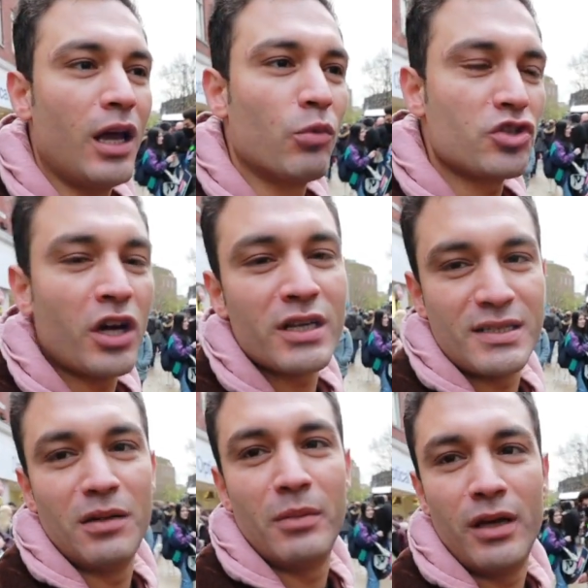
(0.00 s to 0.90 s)
المظاهره
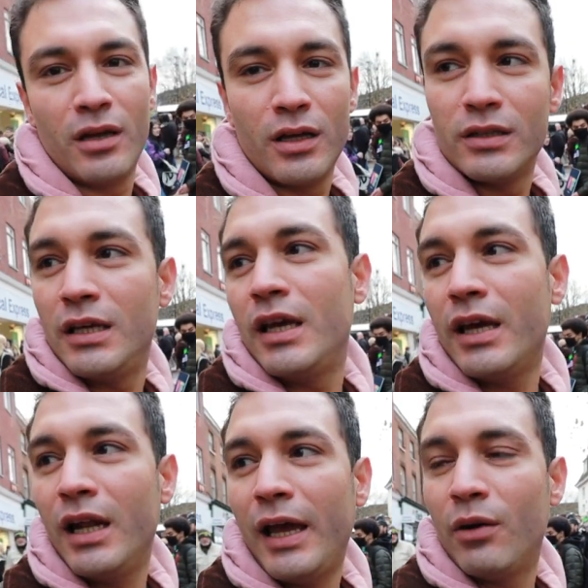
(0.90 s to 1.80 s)
السلميه دي
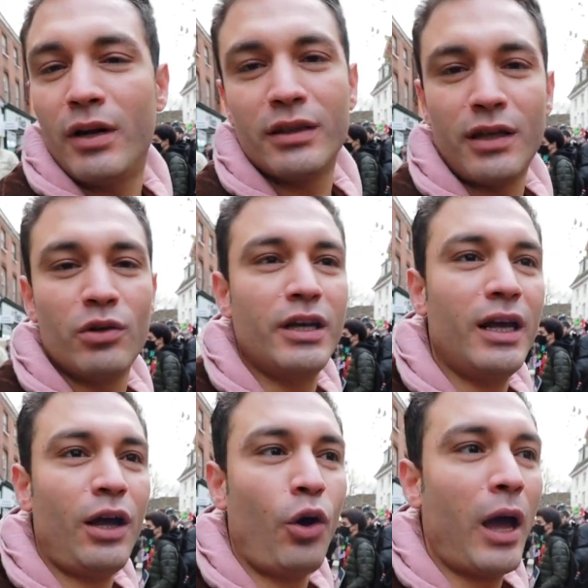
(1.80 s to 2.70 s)
هي الحيوانات او دي هي